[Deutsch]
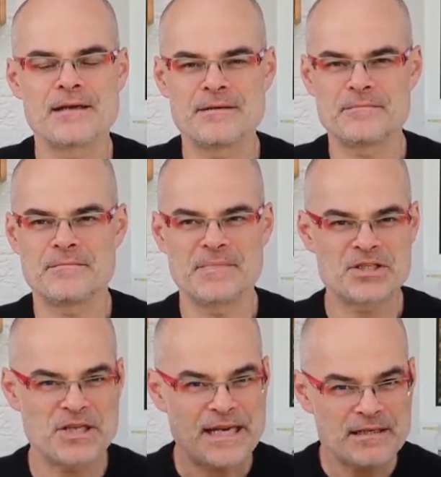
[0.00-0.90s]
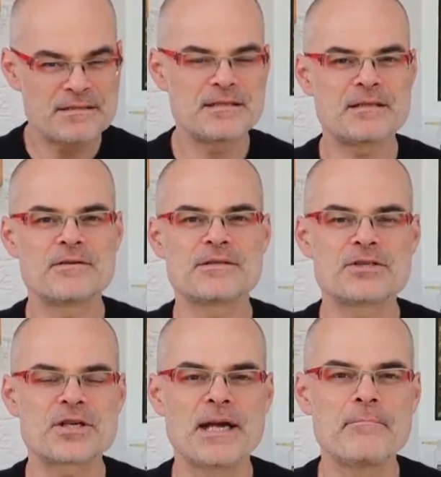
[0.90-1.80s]
ähm, mit schlechter Sicht aus
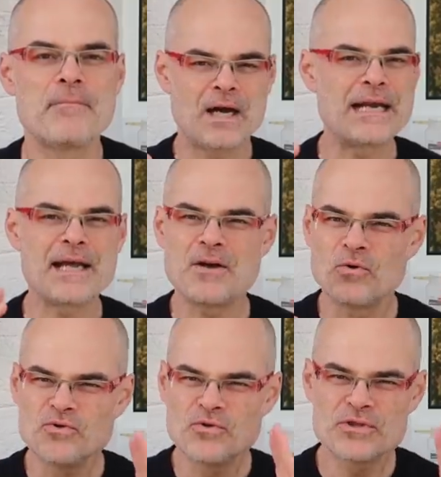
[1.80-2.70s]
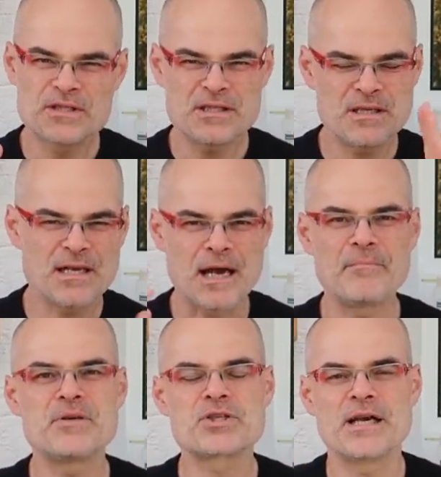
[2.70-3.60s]
den Scheiben an einer undurchsichtigen
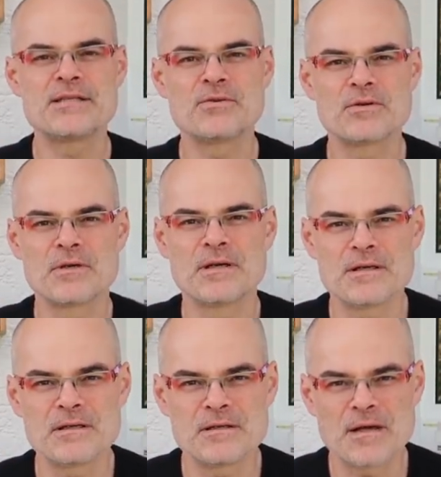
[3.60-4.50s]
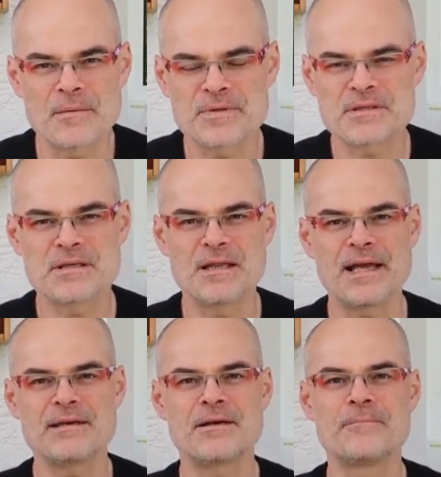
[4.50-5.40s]
Ampelschaltung äh, habe ich
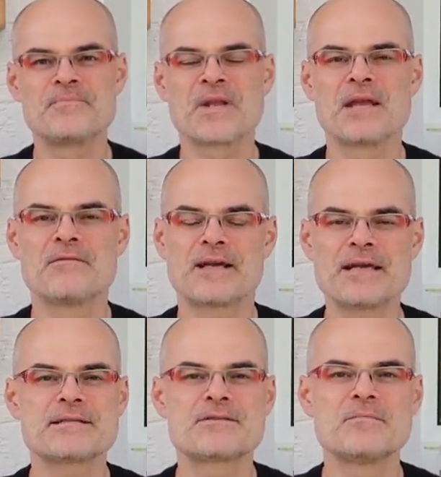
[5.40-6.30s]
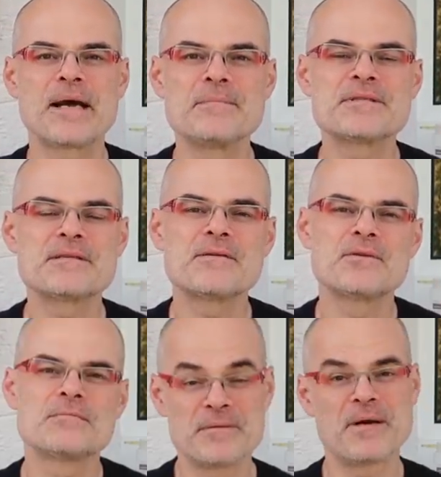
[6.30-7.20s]
leider vergessen zu bremsen
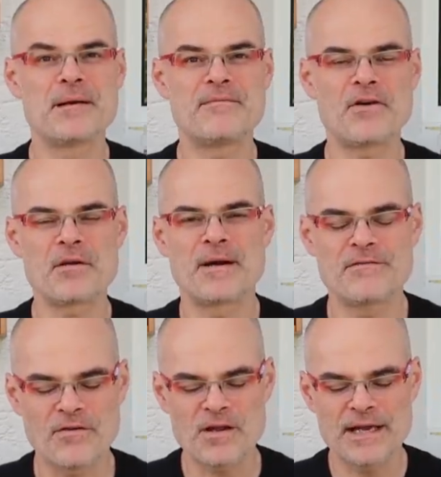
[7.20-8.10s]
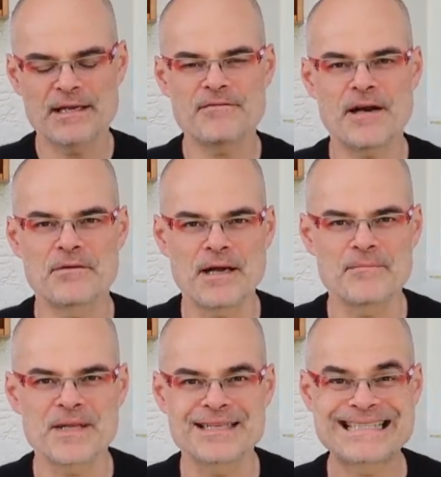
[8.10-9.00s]
und bin meinem Vordermann voll reingefahren und
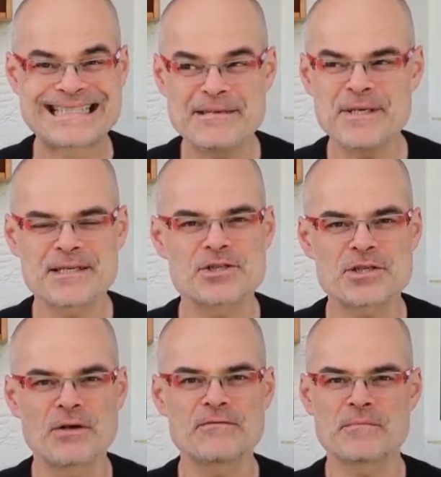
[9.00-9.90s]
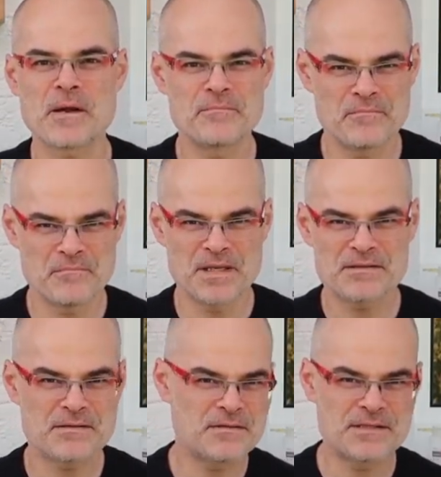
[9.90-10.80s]
habe dann ziemlich gestaunt, wie man
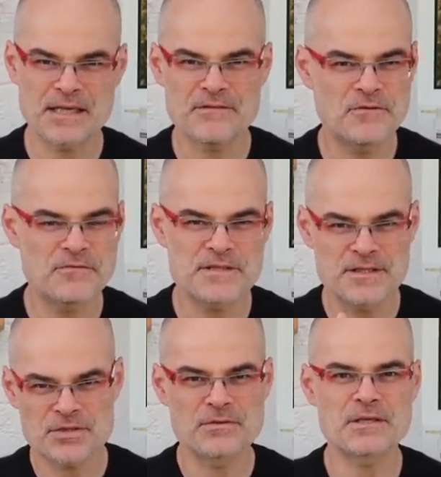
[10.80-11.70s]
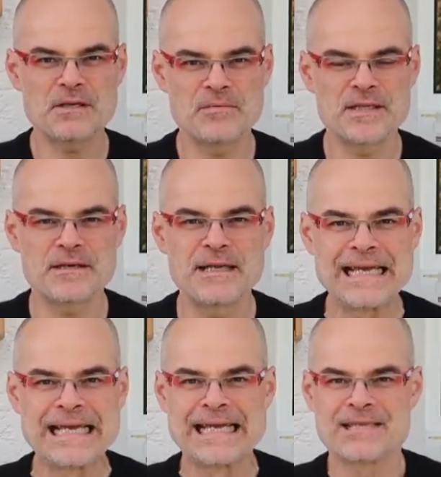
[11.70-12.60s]
mit 10, 15 Stundenkilometern
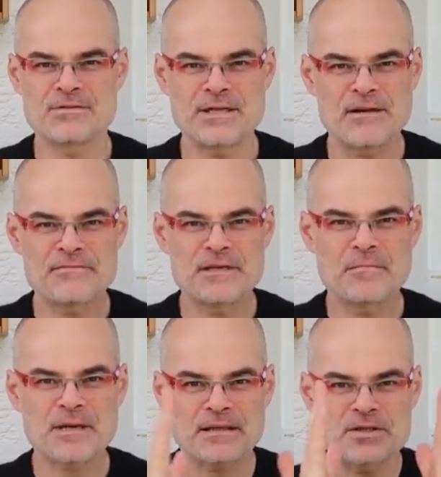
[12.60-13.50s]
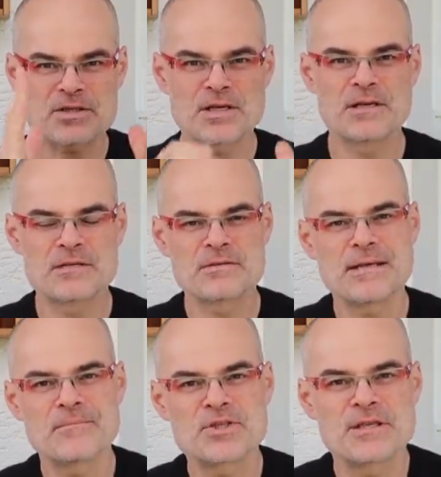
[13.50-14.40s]
so ein R4 praktisch
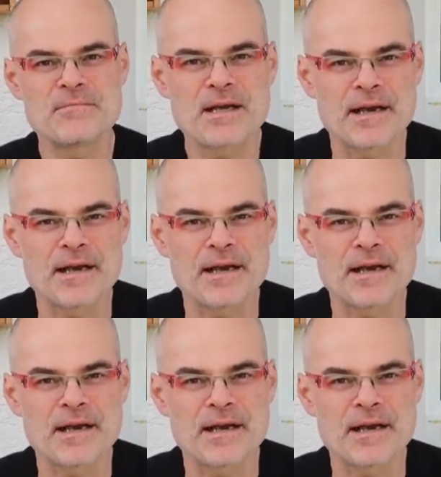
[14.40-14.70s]
zusammenschieben